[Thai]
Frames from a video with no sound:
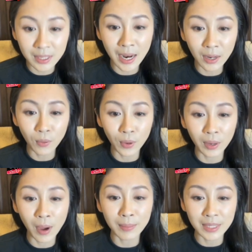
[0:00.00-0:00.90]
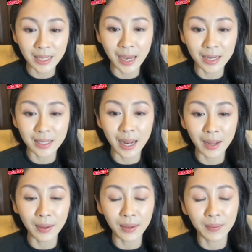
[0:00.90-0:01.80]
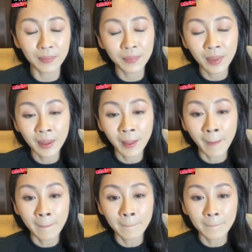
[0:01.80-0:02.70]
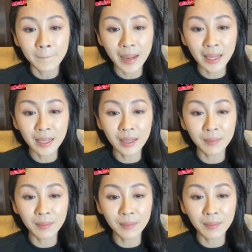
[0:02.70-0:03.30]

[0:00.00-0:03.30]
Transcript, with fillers: จะได้คุยความจริงกันจะได้ไม่